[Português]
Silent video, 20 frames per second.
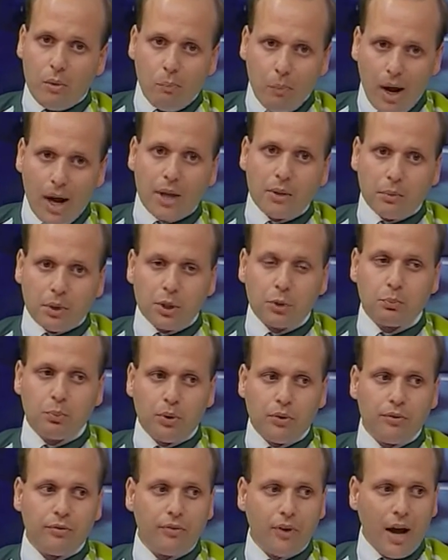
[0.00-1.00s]
mas, mas
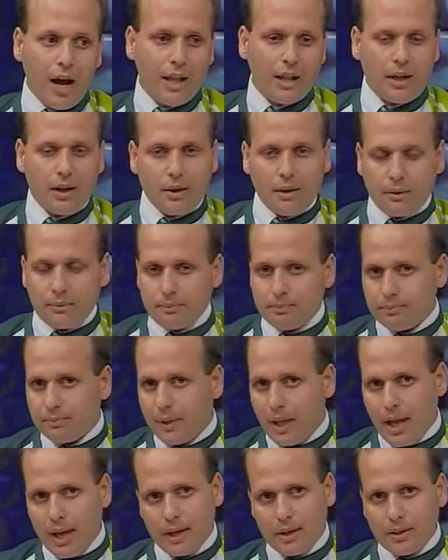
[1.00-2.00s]
por falha
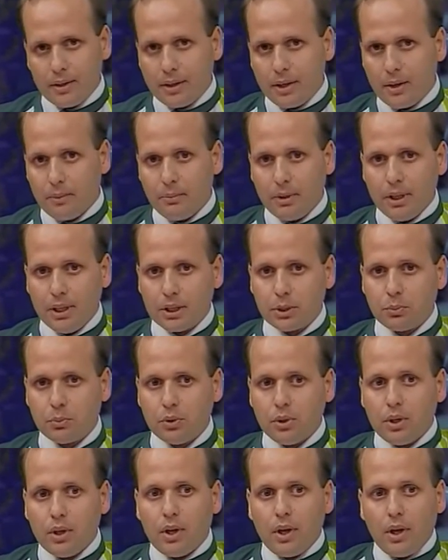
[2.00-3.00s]
técnica
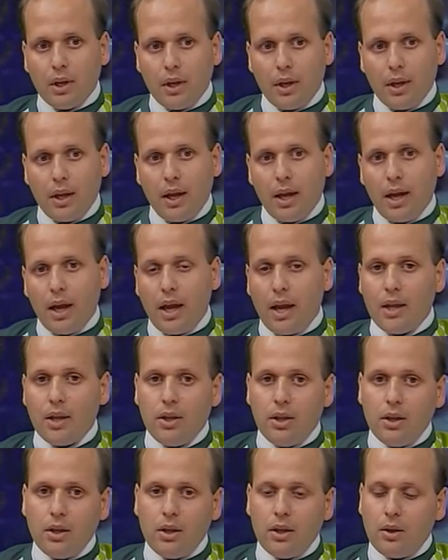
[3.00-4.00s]
mesmo é,
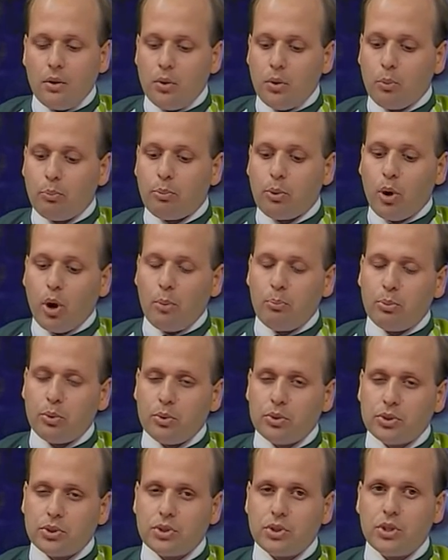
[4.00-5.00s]
e, e o
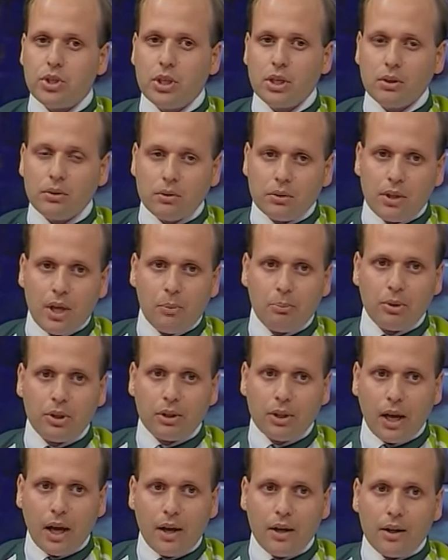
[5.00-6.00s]
próprio estilo de
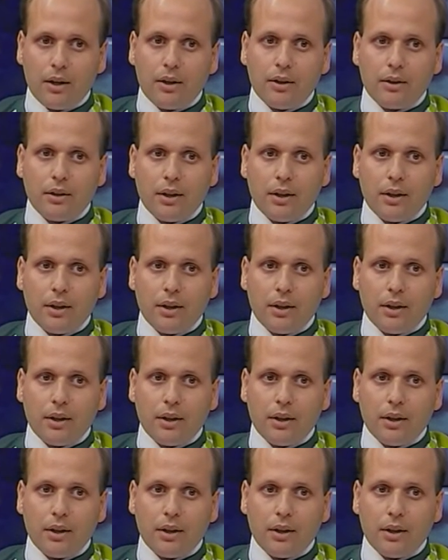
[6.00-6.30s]
apitar.